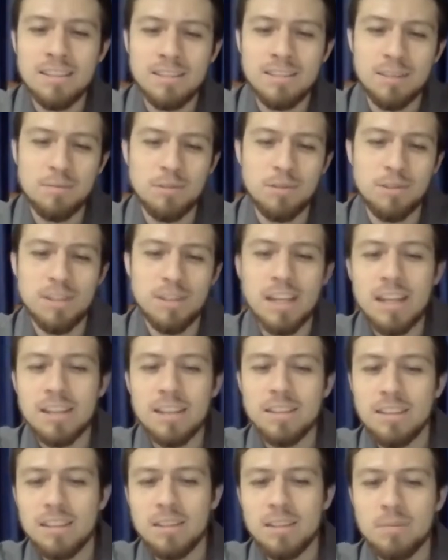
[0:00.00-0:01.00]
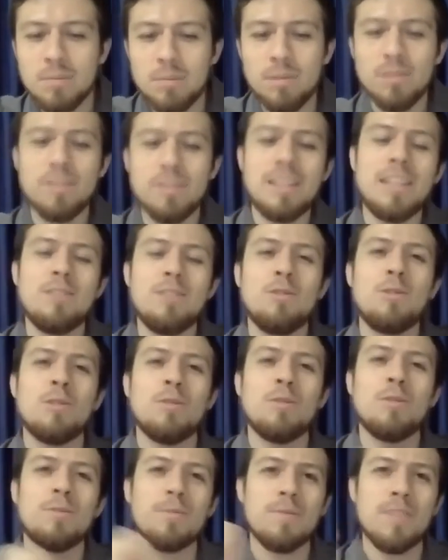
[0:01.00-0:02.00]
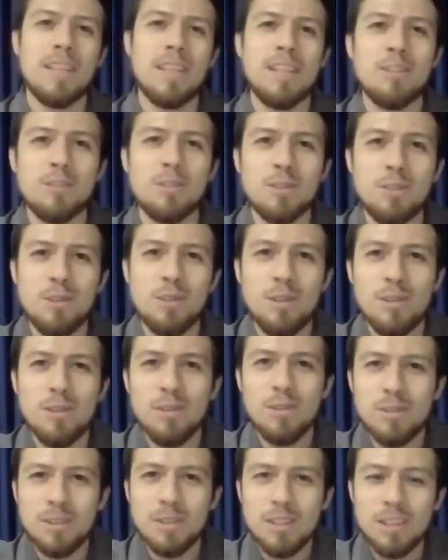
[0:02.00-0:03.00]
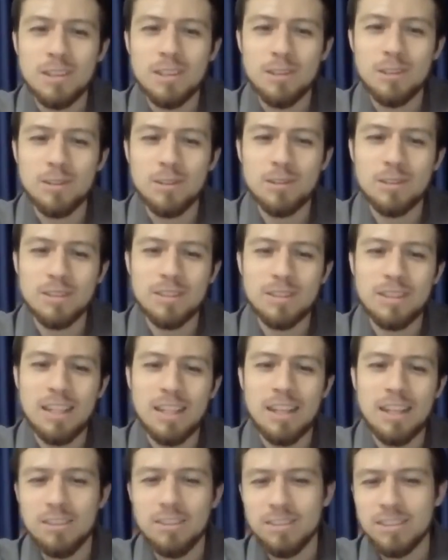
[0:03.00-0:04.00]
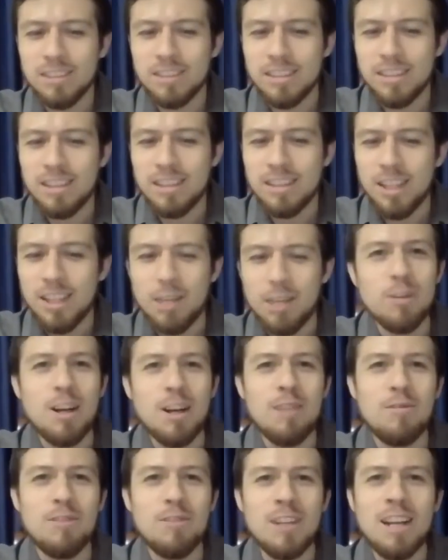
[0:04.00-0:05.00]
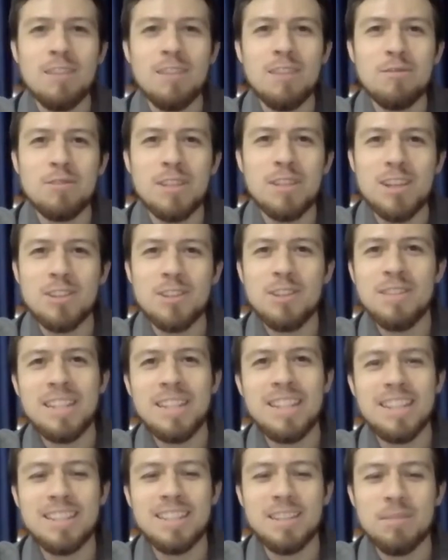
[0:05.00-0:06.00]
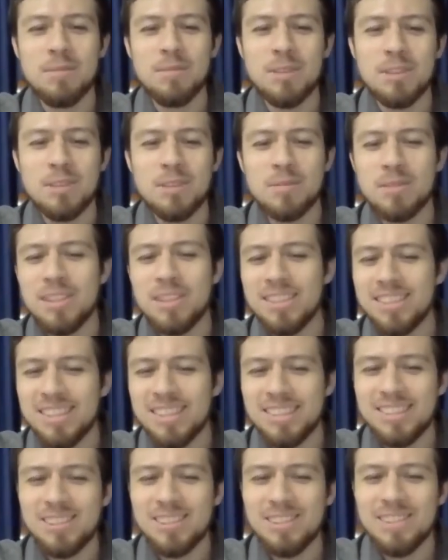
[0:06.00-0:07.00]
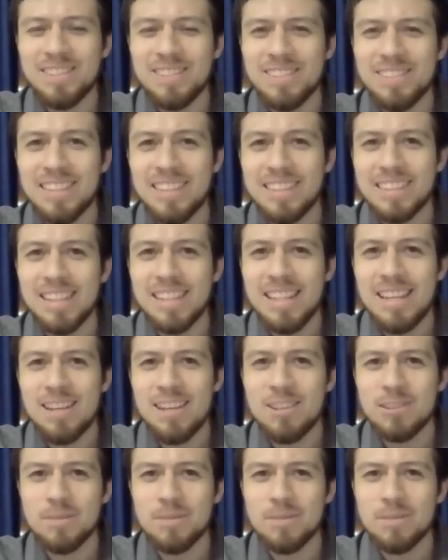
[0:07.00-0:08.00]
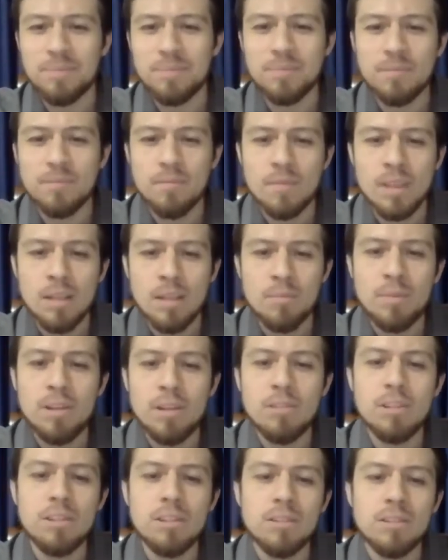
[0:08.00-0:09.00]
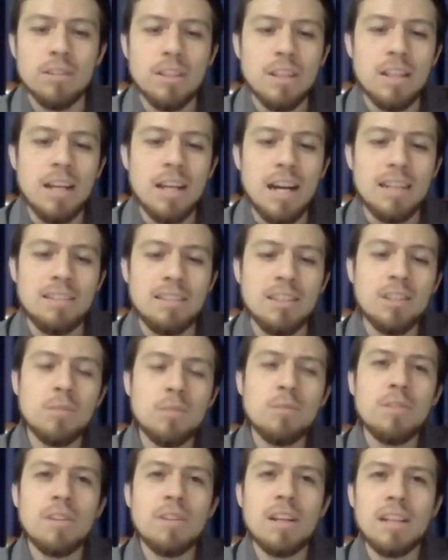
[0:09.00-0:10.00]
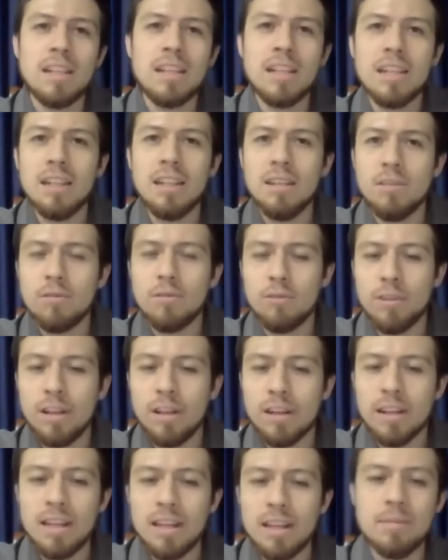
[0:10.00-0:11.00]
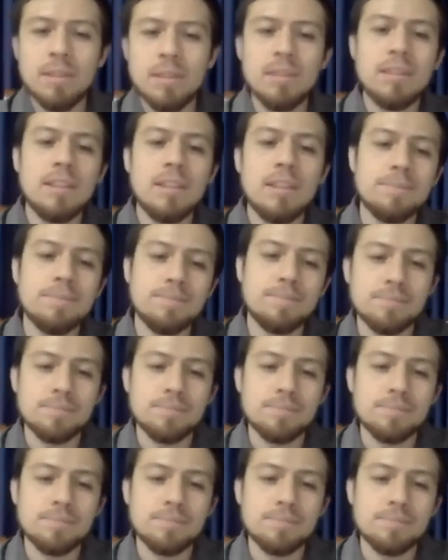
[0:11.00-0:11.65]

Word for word: decepcionar, por lo tanto, hizo todo lo contrario. Y bueno, al final fue Jacob el que terminó, por así decirlo, engañado. Pero bueno, así como Raquel fue realmente,